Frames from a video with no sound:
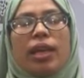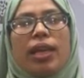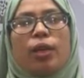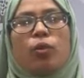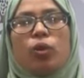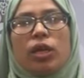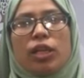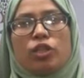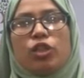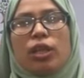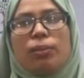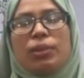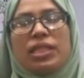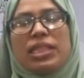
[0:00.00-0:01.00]
এইগুলো
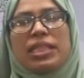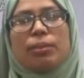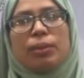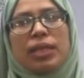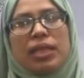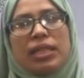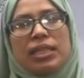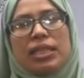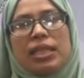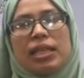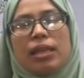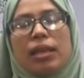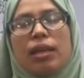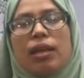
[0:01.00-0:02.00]
আসলে আমি সিবের
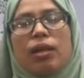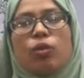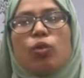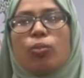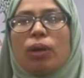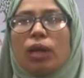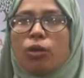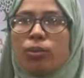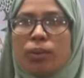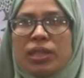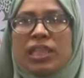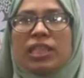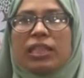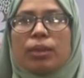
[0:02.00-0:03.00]
এসে খুব
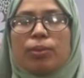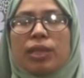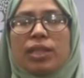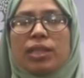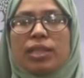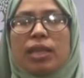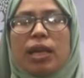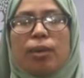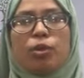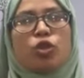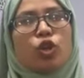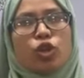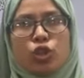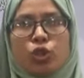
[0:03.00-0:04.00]
ভালোভাবে শিখতে পেরেছি
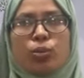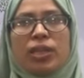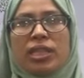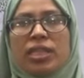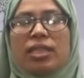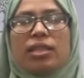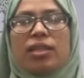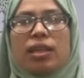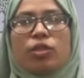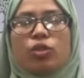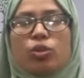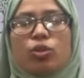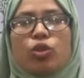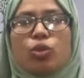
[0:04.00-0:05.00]
আমি ষষ্ঠ বেসের
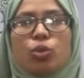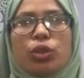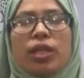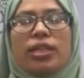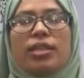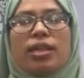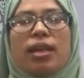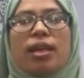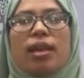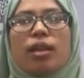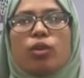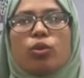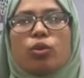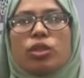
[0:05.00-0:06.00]
একজন স্টুডেন্ট
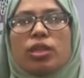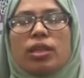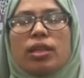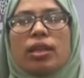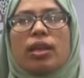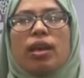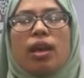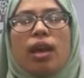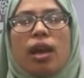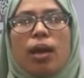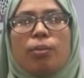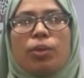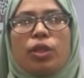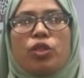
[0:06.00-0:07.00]
আর হচ্ছে
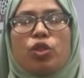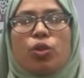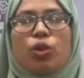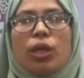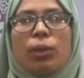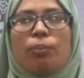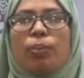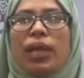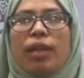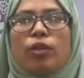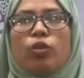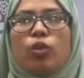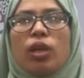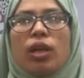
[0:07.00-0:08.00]
আমি যখন এই
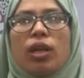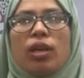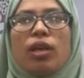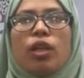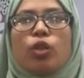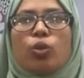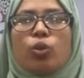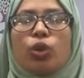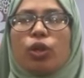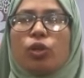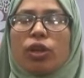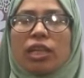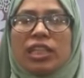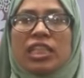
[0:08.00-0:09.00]
প্ল্যানগুলা
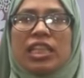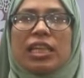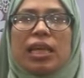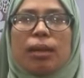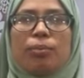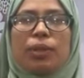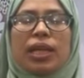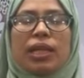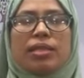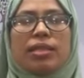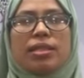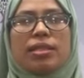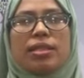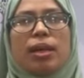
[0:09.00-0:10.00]
তৈরি করা শিখলাম দেখা
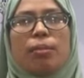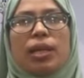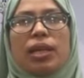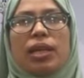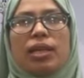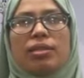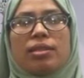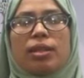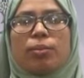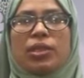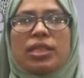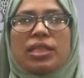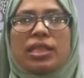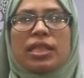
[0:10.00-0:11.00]
যাচ্ছে যে আমার কাজটা
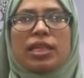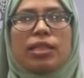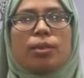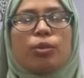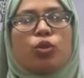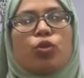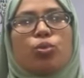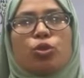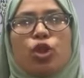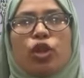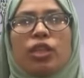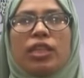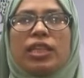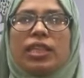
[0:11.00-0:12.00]
বিজনেসের কাজটা আমি খুব
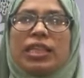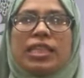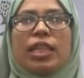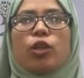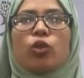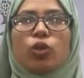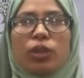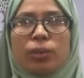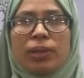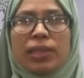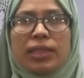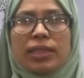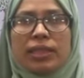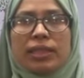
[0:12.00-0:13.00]
শর্টলি নিজেই করতে
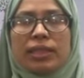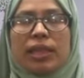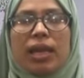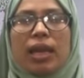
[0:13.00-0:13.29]
পারতেছি